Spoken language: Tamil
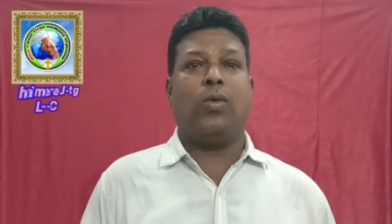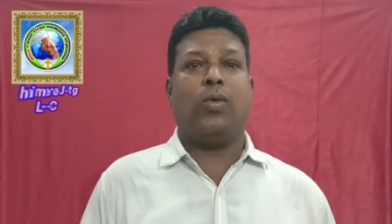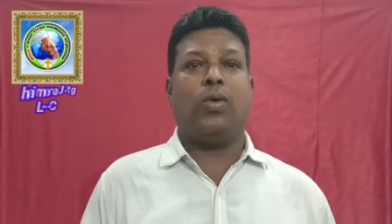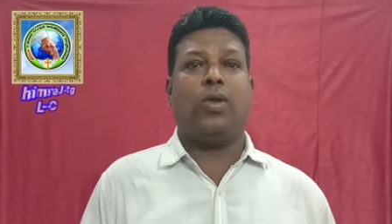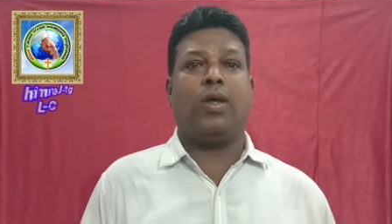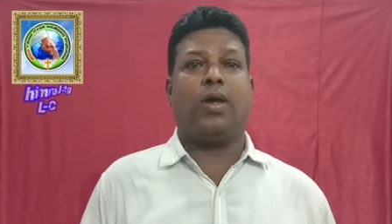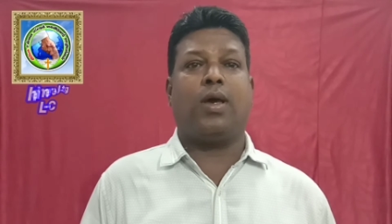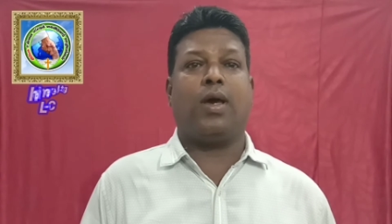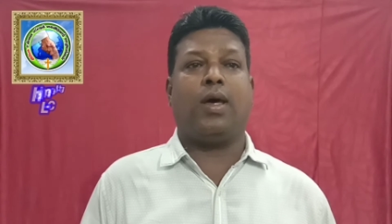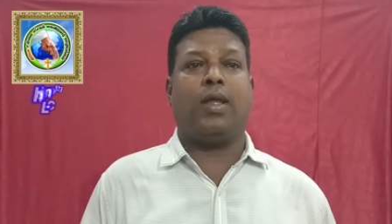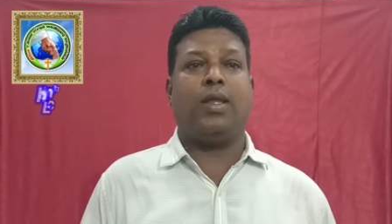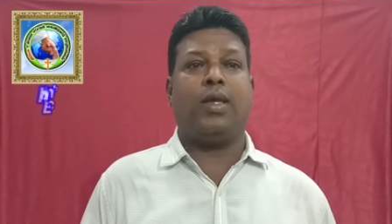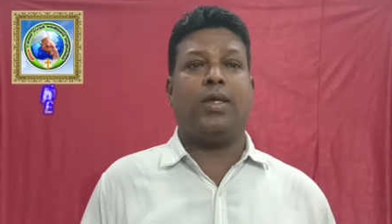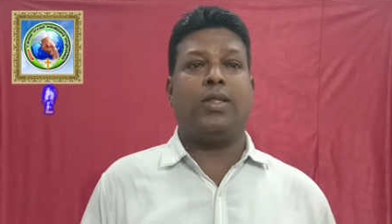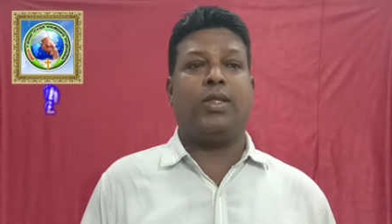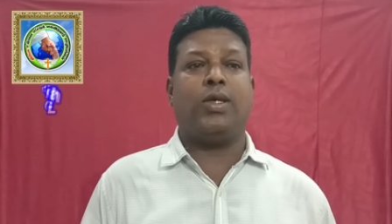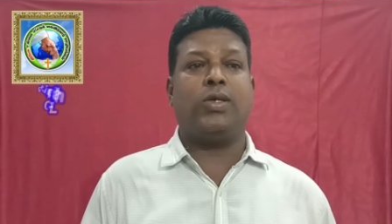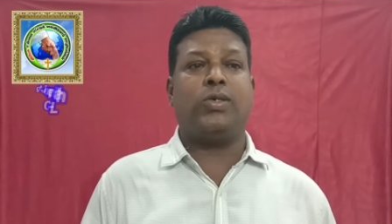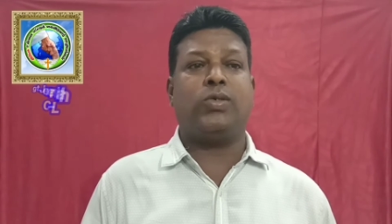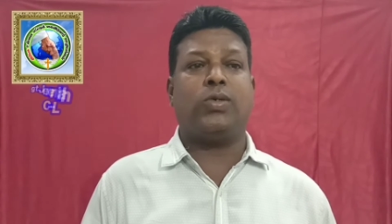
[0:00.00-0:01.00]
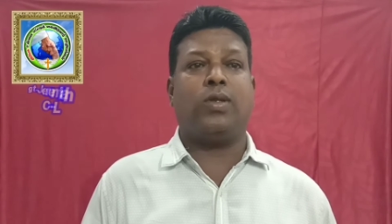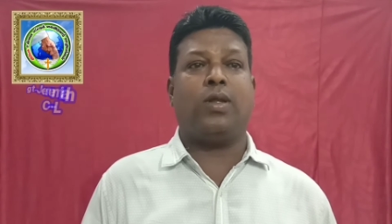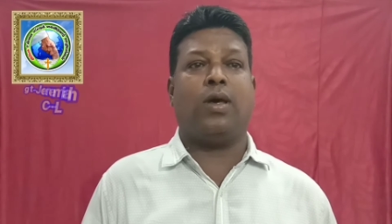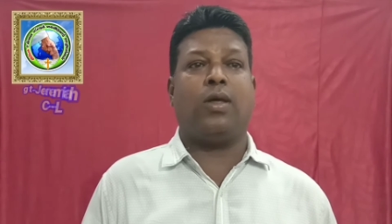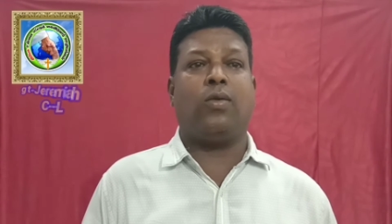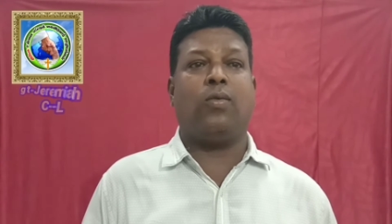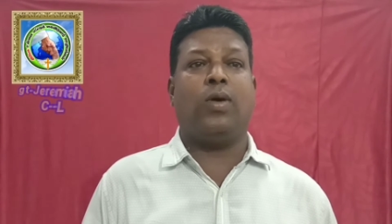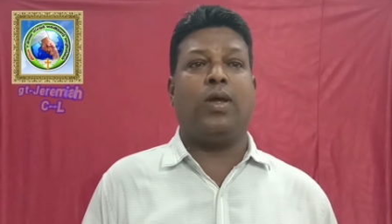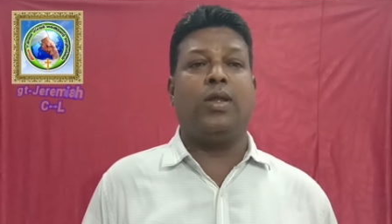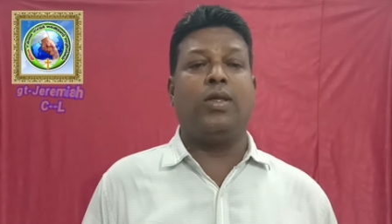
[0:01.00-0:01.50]
ஒரு காரியத்தை
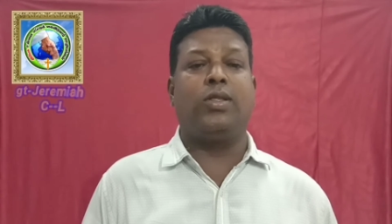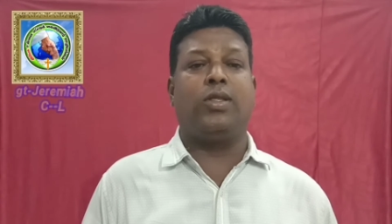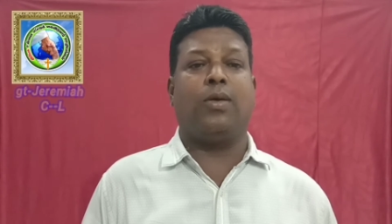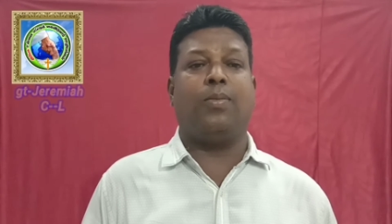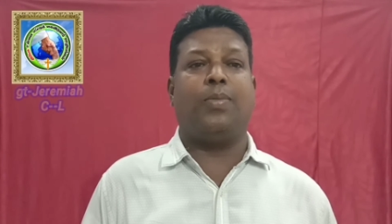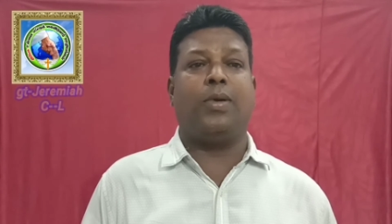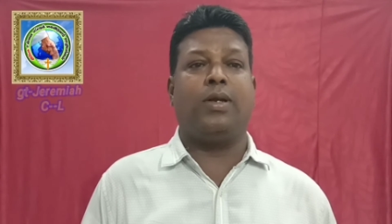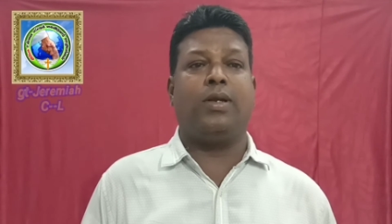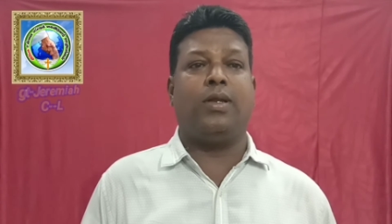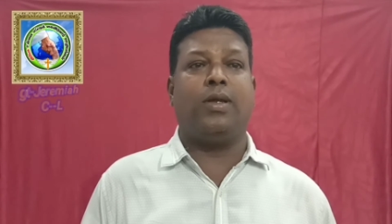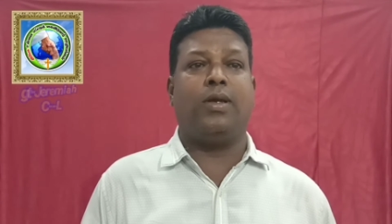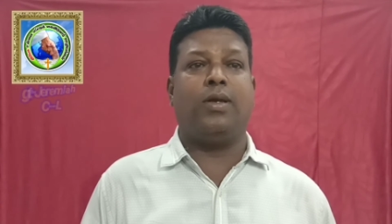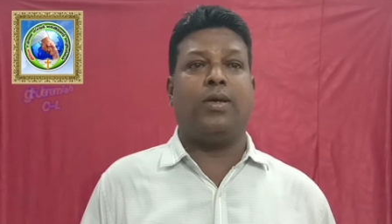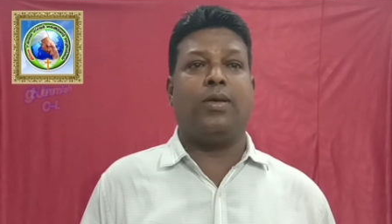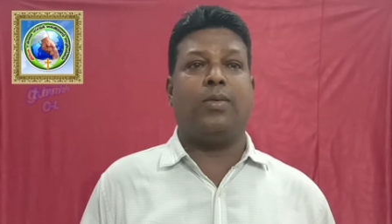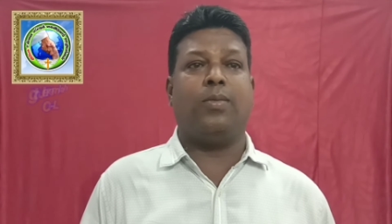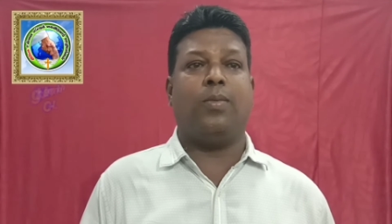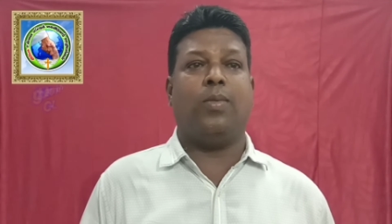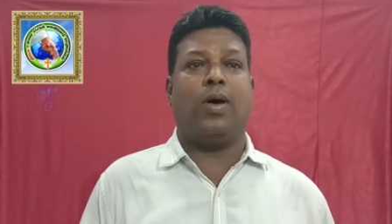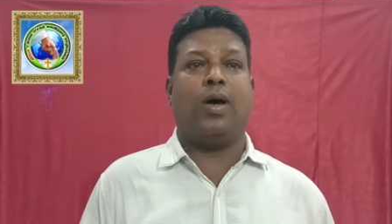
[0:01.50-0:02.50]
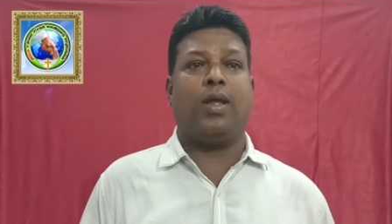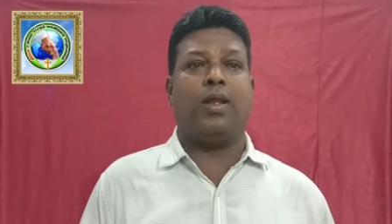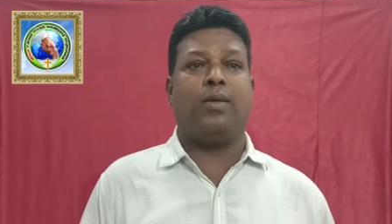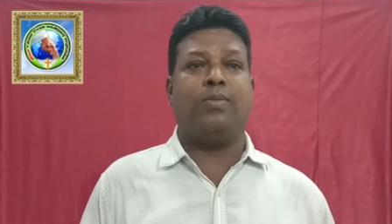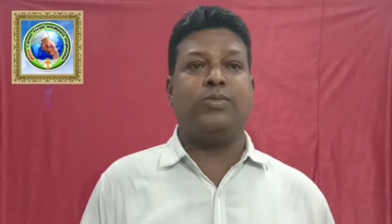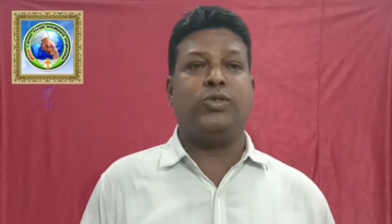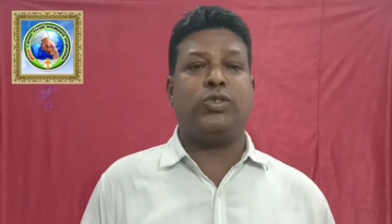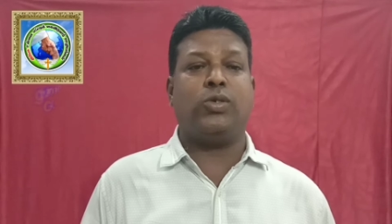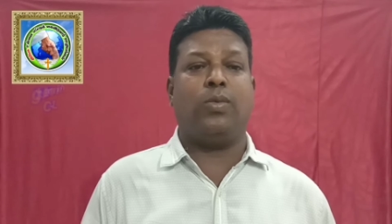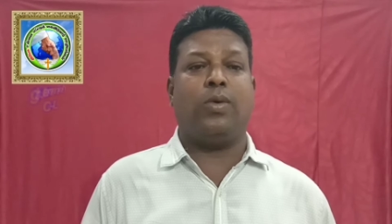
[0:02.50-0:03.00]
சொன்னார் வருத்தப்பட்டு
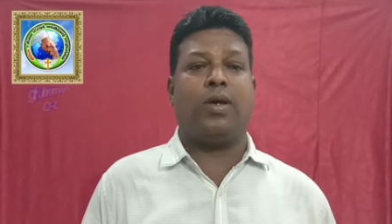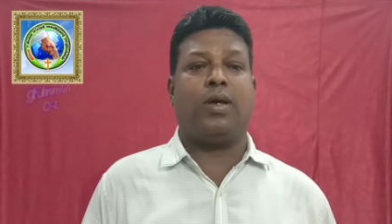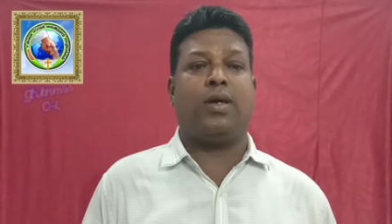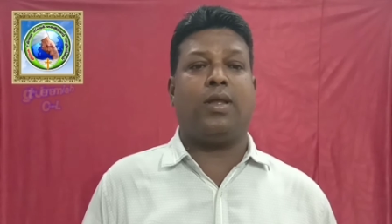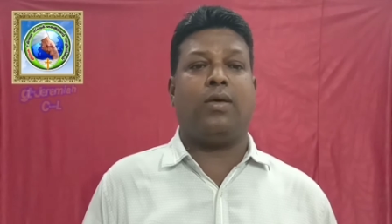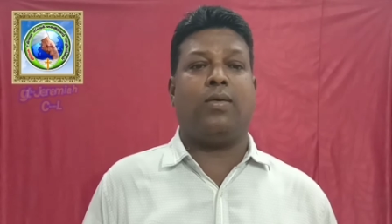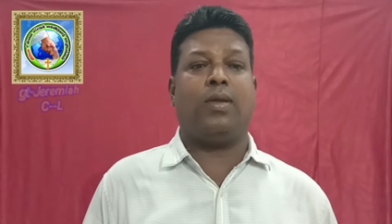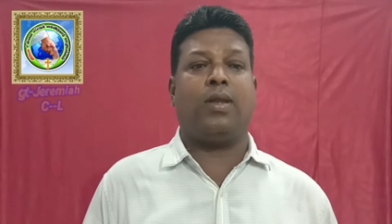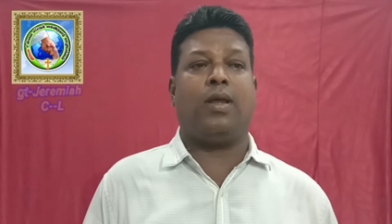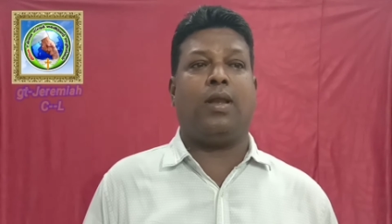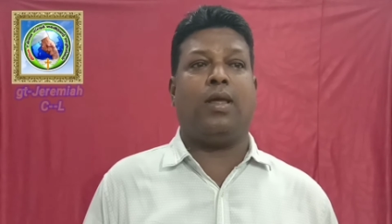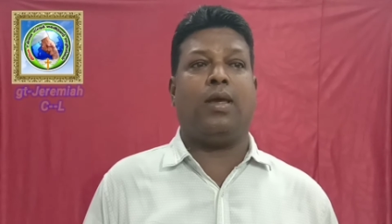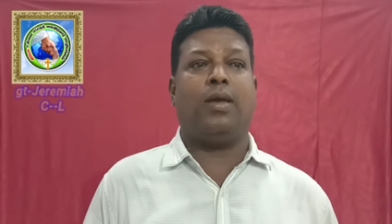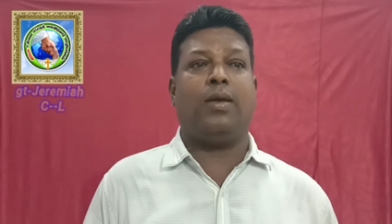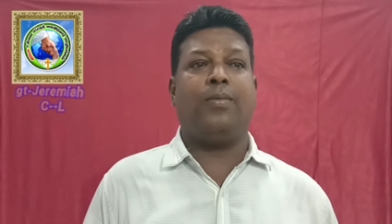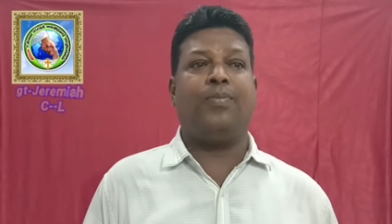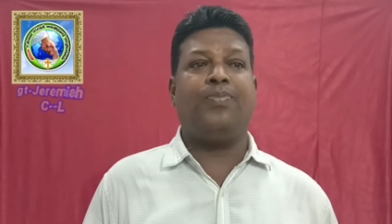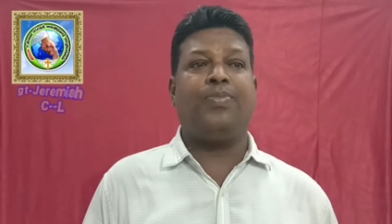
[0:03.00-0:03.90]
பாரம் சுமக்கிறவர்களே